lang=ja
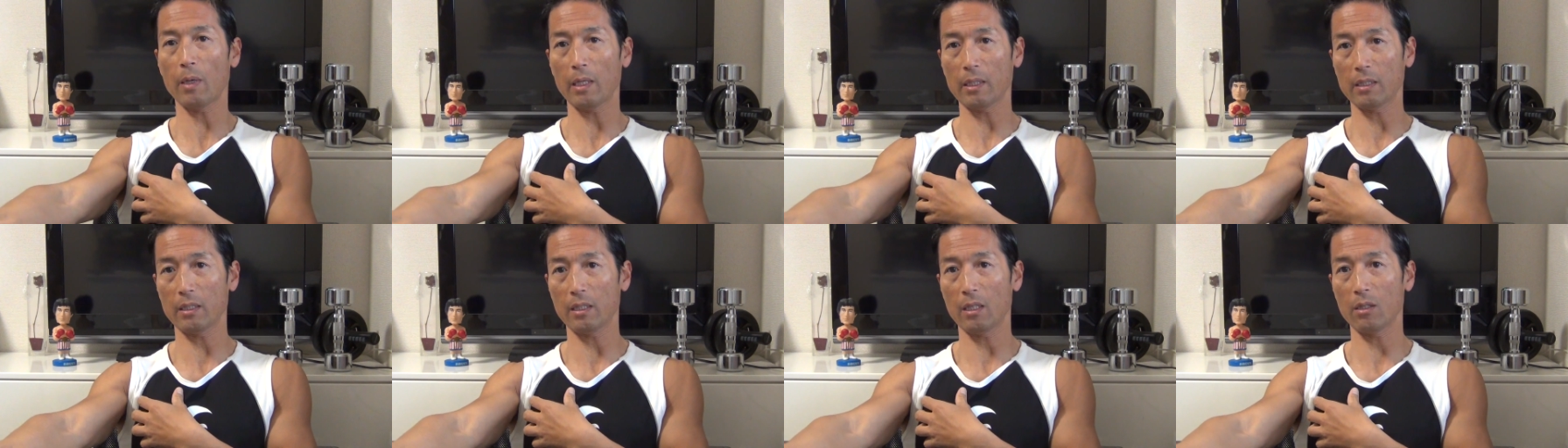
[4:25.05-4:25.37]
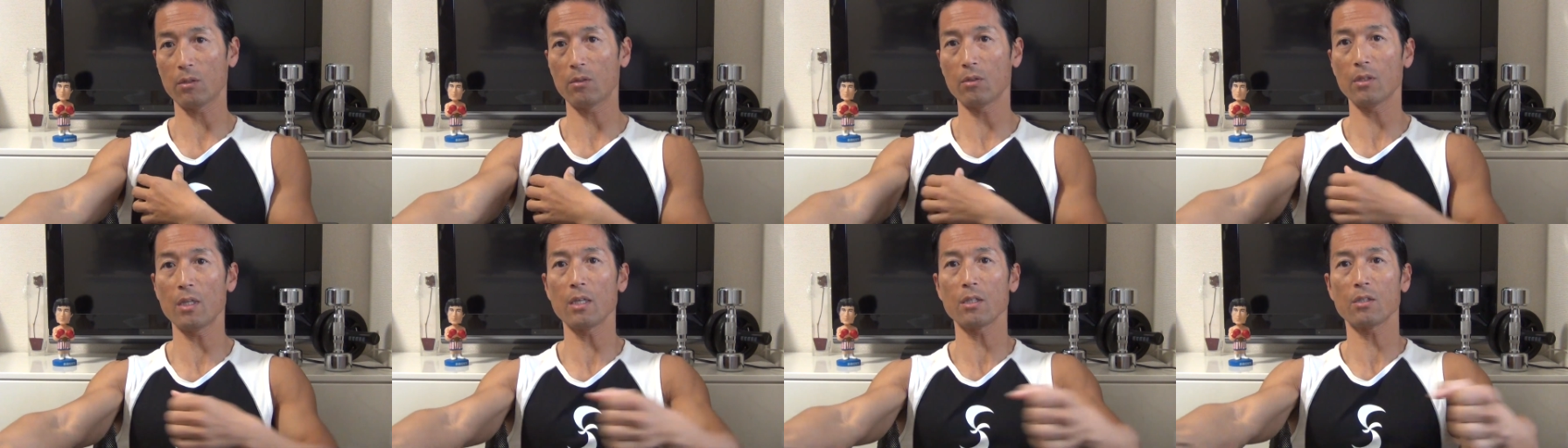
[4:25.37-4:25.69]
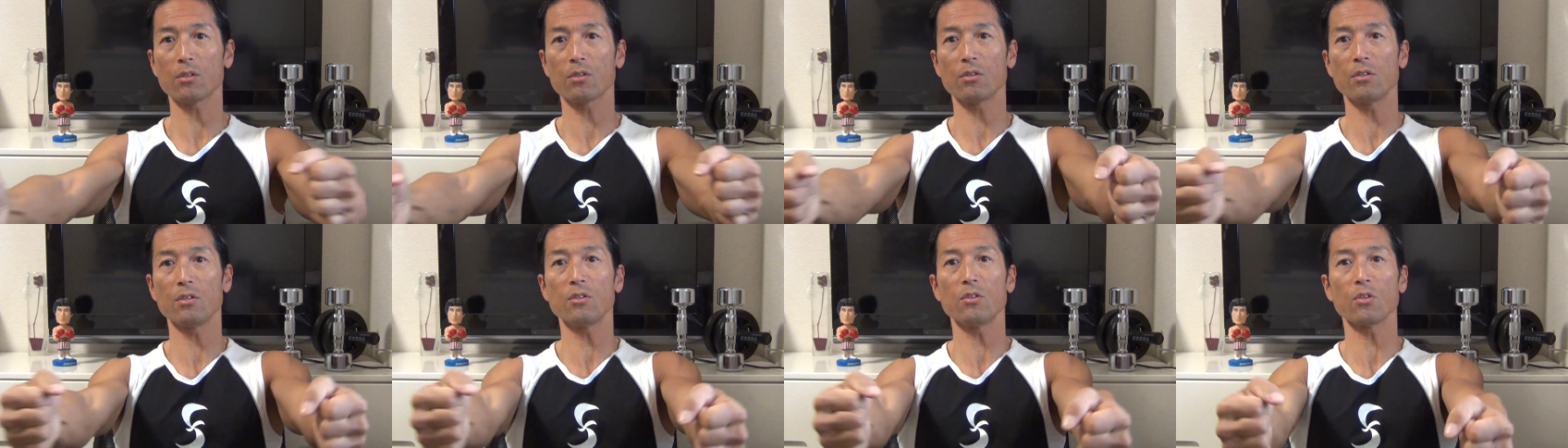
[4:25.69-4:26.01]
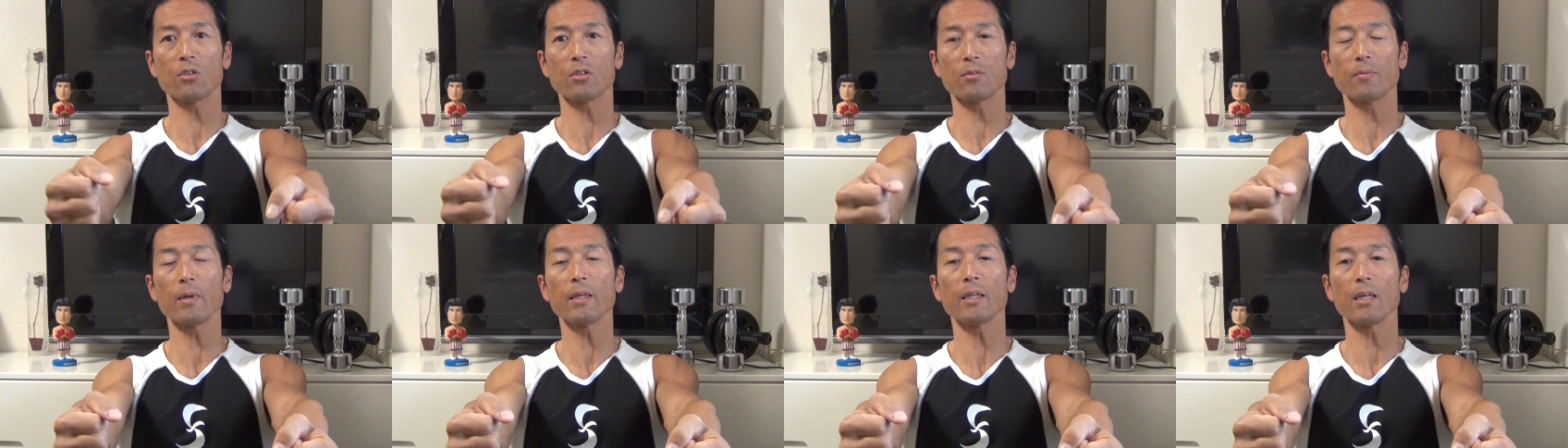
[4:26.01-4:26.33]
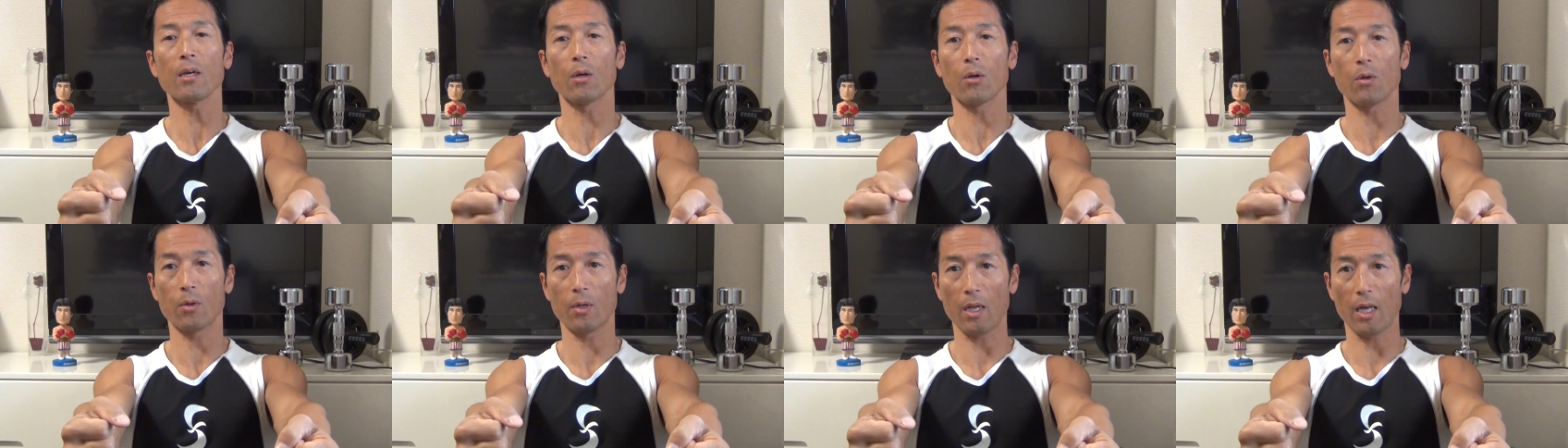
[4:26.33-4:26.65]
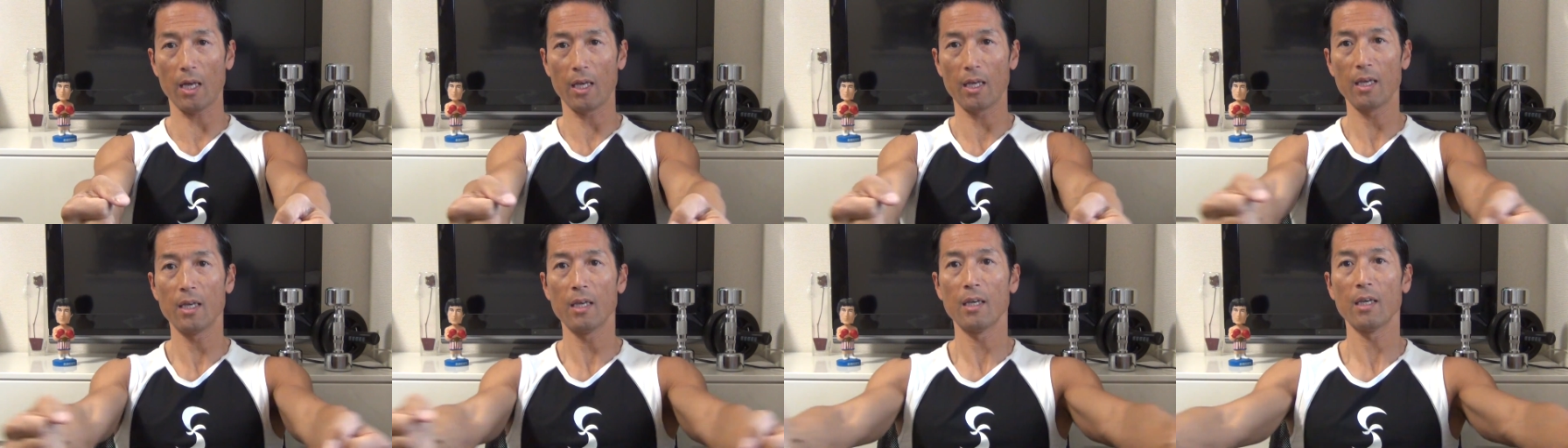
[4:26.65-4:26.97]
張っていく。で、垂直までは来ない。